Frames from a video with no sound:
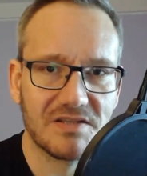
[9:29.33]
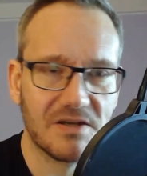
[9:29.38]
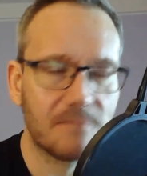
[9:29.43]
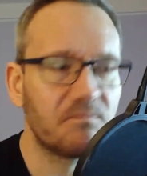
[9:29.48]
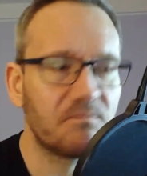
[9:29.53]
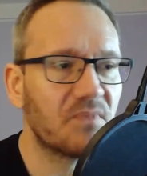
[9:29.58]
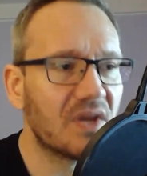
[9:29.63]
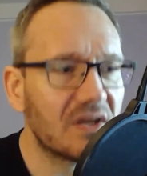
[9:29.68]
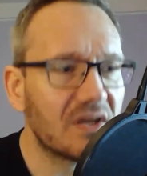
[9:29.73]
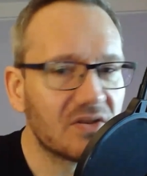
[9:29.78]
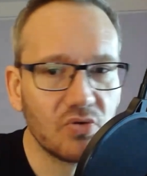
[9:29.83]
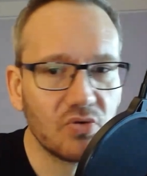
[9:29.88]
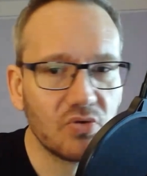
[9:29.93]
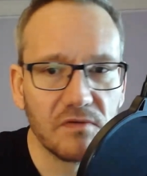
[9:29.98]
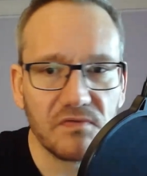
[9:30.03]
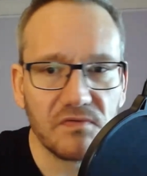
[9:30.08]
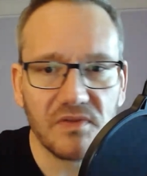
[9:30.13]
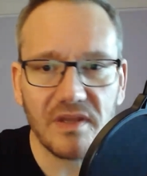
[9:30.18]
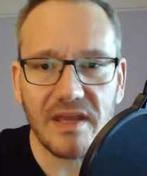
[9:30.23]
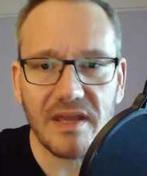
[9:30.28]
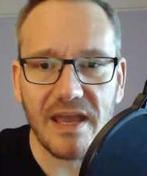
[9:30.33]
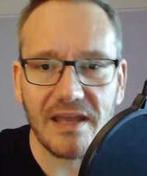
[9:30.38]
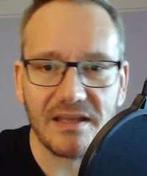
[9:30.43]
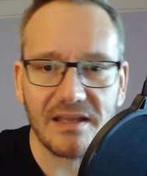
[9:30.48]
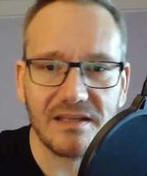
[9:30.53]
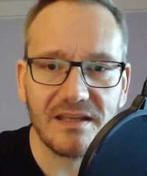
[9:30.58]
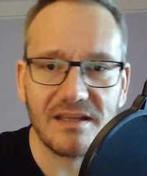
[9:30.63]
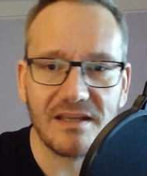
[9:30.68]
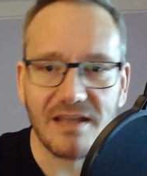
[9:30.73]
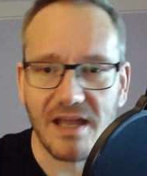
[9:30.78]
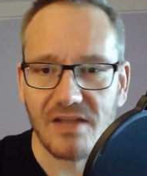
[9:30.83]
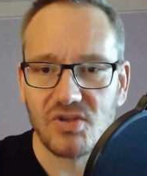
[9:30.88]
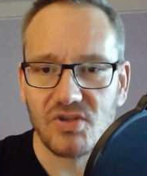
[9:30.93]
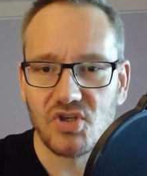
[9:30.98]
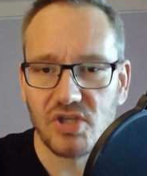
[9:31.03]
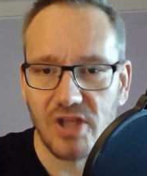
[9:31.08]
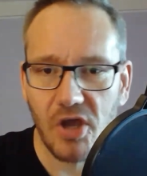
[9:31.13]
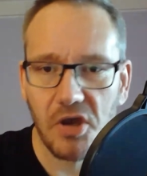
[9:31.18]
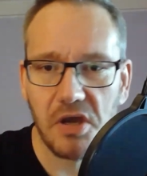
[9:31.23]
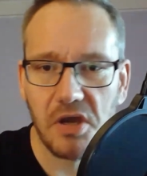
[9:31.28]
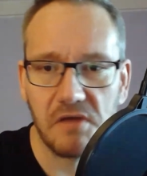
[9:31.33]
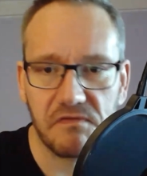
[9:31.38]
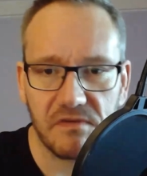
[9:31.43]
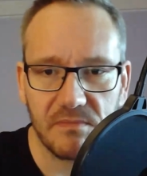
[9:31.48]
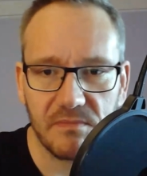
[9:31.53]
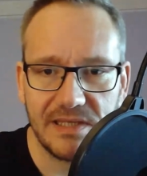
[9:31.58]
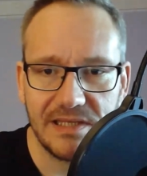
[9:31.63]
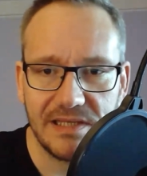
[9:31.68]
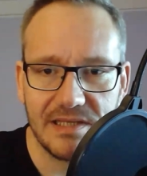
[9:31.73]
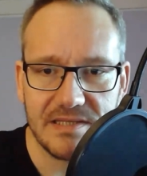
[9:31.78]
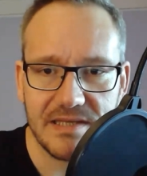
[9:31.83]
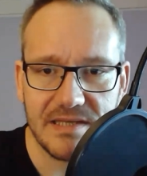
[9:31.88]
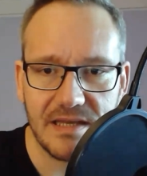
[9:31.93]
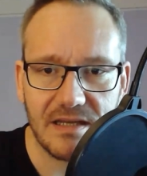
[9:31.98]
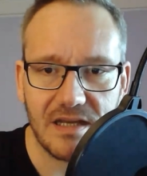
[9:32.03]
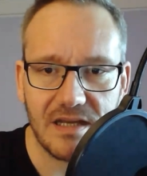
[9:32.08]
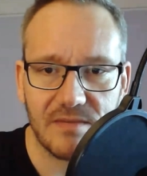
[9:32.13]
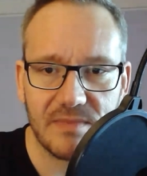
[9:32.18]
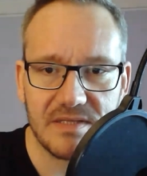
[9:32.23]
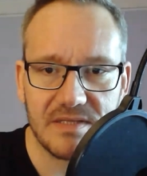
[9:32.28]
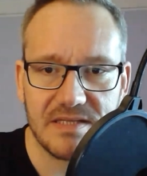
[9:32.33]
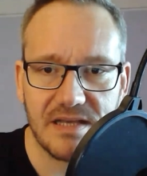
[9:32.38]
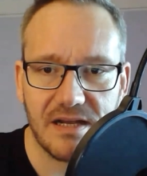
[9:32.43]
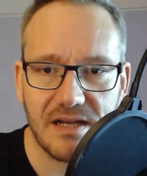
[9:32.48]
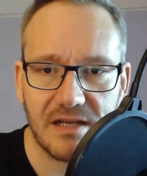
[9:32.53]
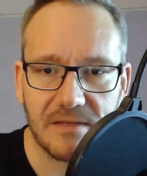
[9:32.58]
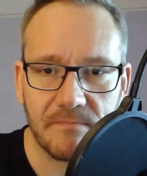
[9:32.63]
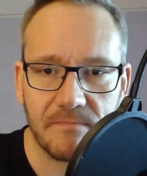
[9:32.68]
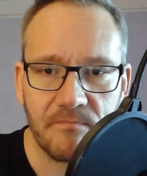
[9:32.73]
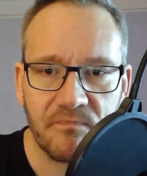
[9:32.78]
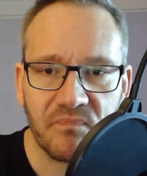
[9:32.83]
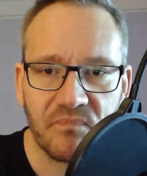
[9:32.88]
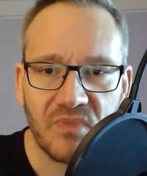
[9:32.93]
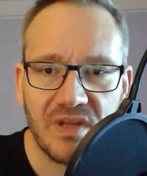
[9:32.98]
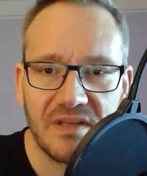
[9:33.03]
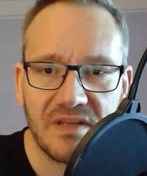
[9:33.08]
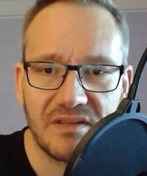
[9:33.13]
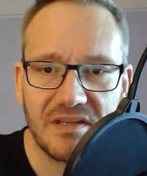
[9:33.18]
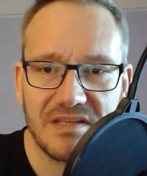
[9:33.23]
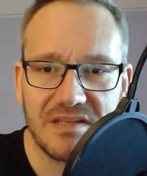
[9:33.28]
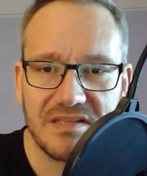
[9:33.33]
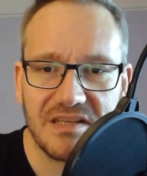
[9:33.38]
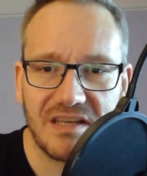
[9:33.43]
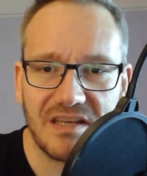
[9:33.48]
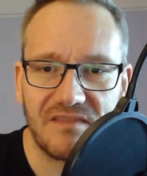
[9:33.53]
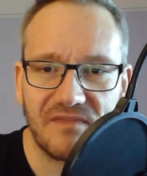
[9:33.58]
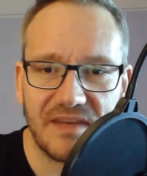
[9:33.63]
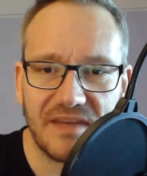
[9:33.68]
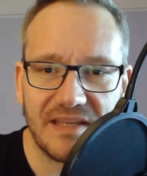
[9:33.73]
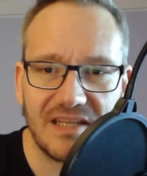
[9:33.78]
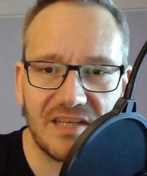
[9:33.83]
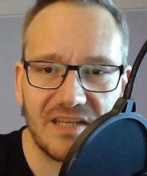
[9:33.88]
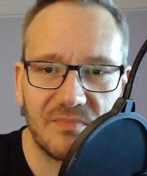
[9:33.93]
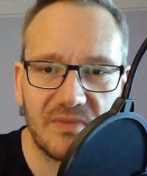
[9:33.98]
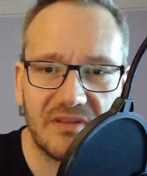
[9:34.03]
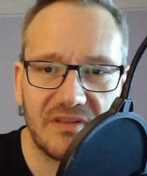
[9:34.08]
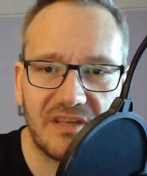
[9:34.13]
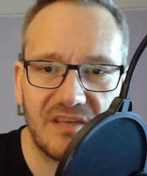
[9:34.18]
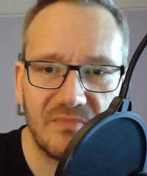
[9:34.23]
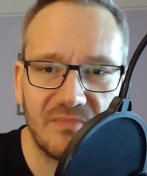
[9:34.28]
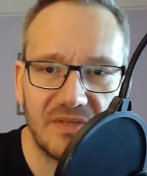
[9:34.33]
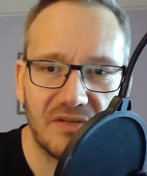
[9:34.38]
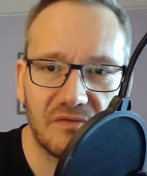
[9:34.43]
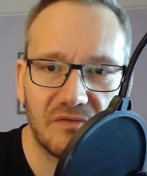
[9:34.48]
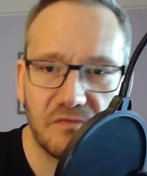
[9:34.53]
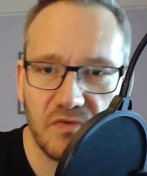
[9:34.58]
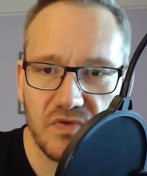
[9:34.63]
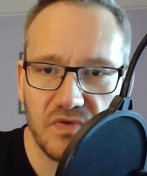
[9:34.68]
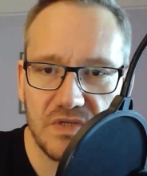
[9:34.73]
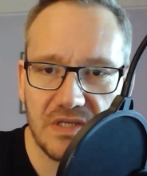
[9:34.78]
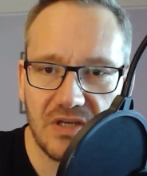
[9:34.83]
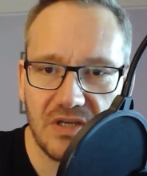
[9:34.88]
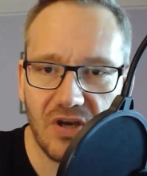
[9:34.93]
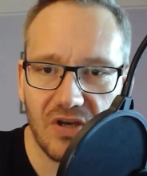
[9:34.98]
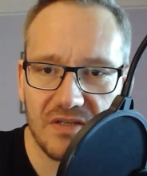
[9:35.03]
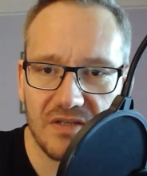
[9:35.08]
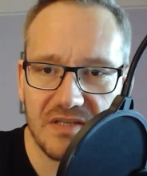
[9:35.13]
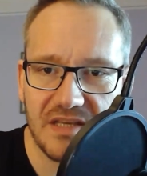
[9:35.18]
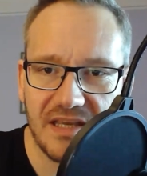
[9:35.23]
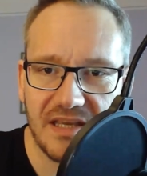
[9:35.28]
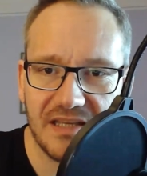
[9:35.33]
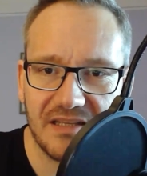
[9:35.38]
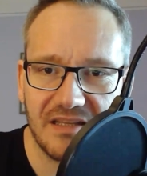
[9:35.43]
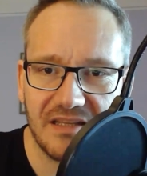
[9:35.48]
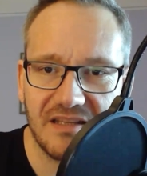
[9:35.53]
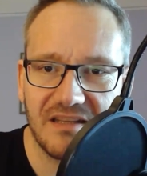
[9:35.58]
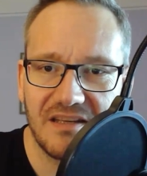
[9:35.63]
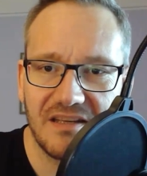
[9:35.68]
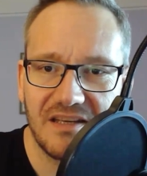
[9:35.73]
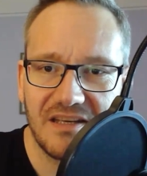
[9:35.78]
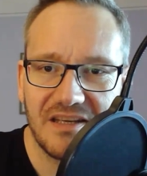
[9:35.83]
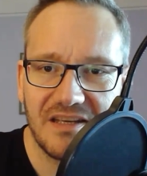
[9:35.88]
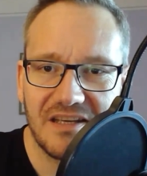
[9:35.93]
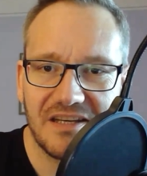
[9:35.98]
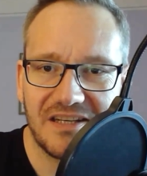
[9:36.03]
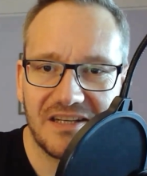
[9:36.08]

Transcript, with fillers: Also dürfte eine ganz schlaue Familie sein, kann man sagen, die sich ein wenig mit Chemie und Physik auskennen.